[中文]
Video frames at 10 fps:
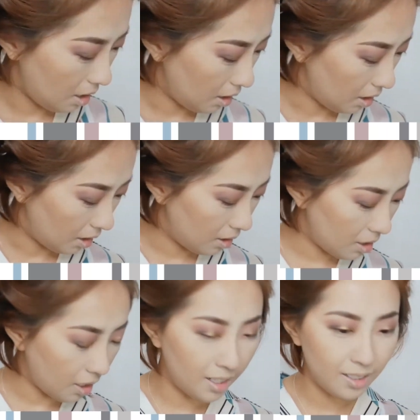再来
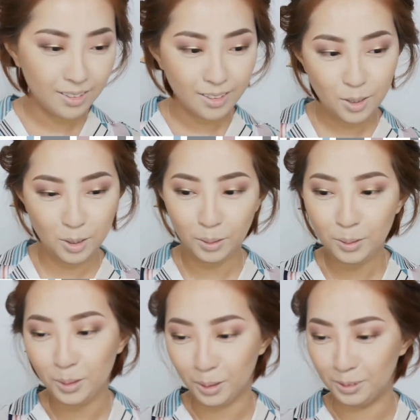上
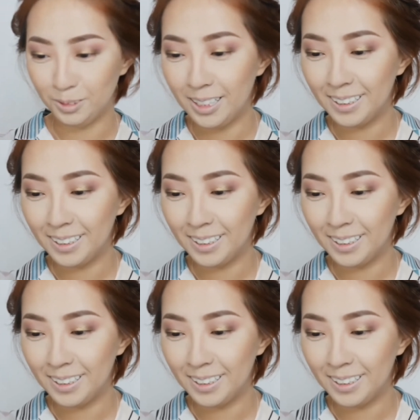修容，